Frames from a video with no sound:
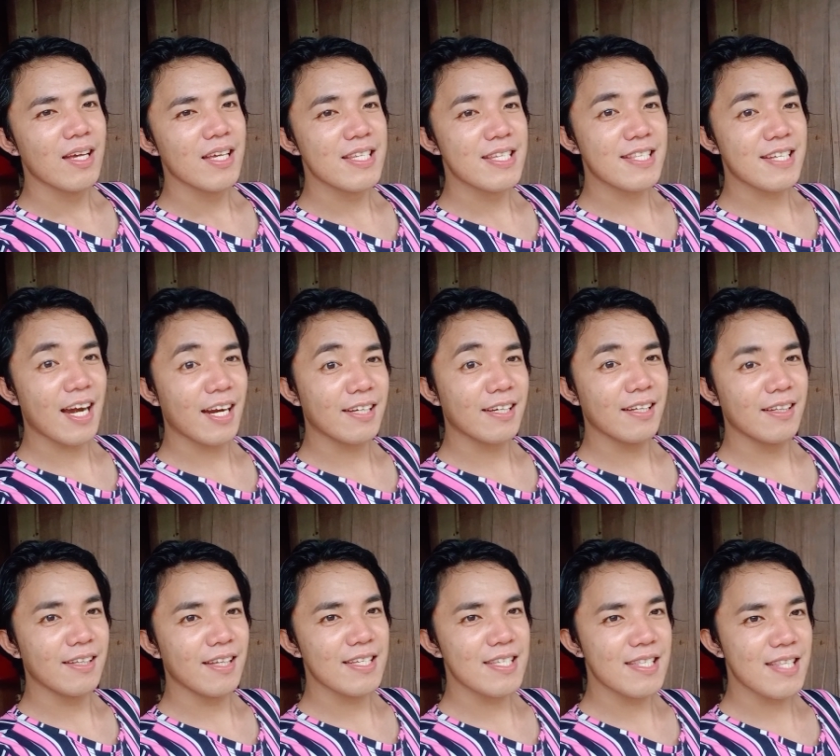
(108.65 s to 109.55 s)

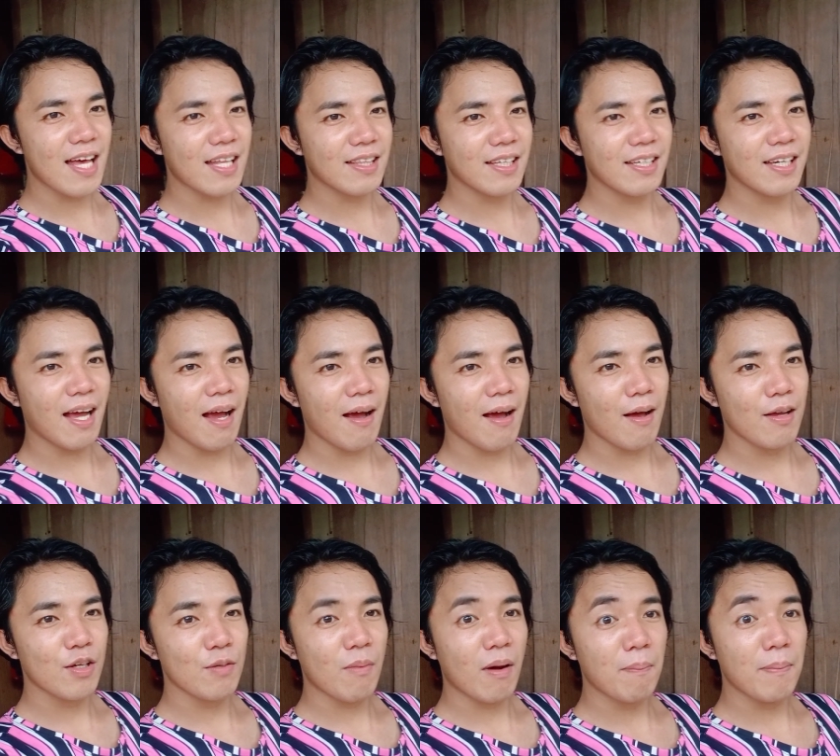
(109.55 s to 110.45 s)
struggleness natin na
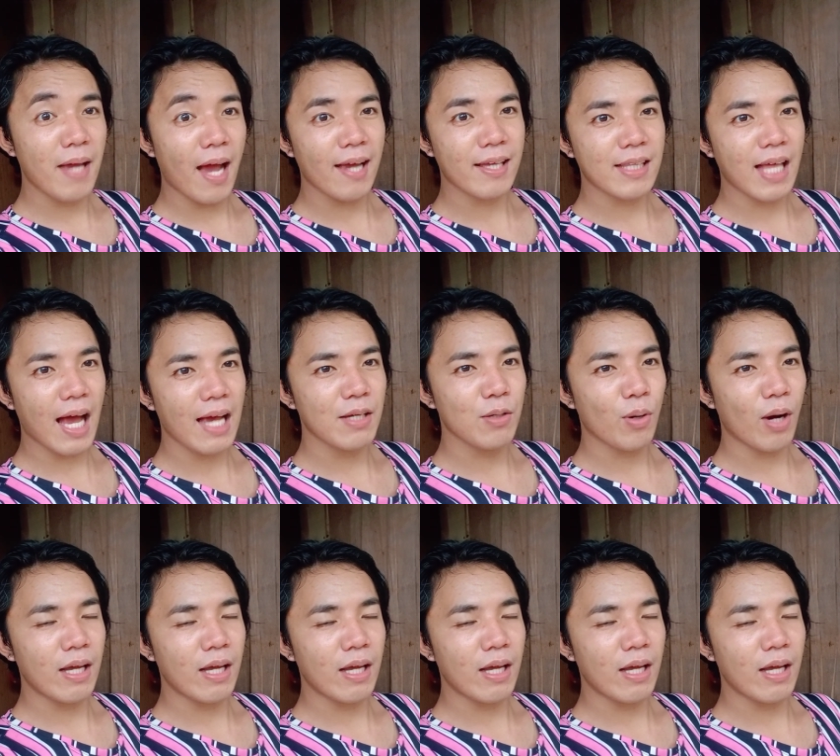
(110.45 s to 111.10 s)
yung magbiyahe tayo,